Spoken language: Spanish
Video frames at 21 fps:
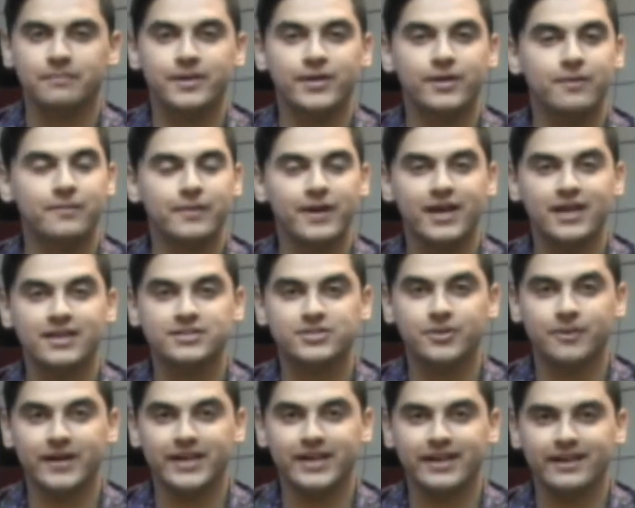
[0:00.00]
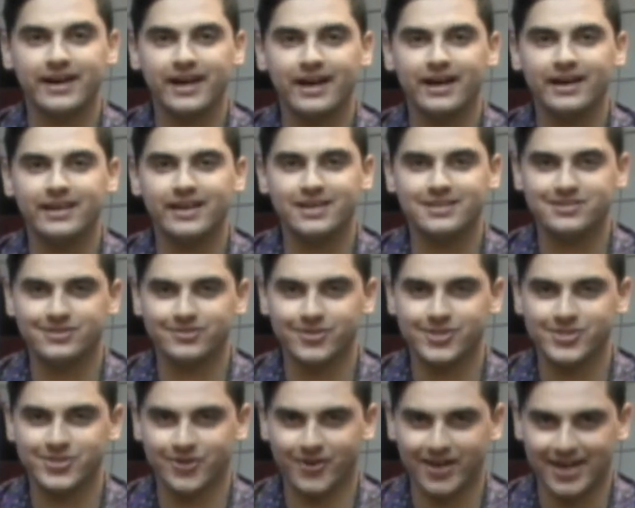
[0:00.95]
Mi nombre es Giovanni Raga y esto
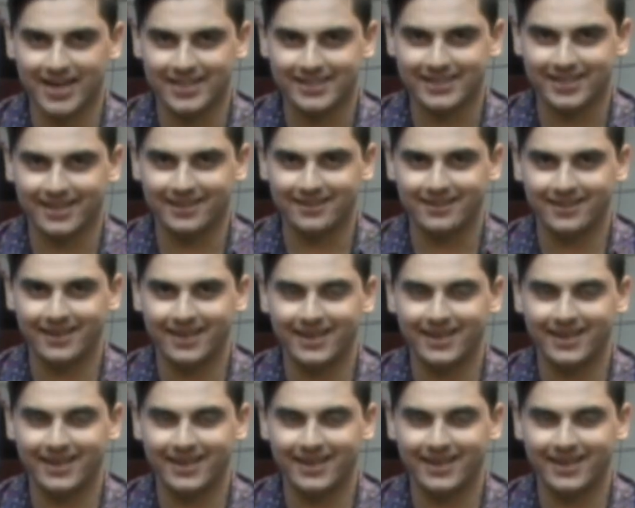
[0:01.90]
es Ojalata,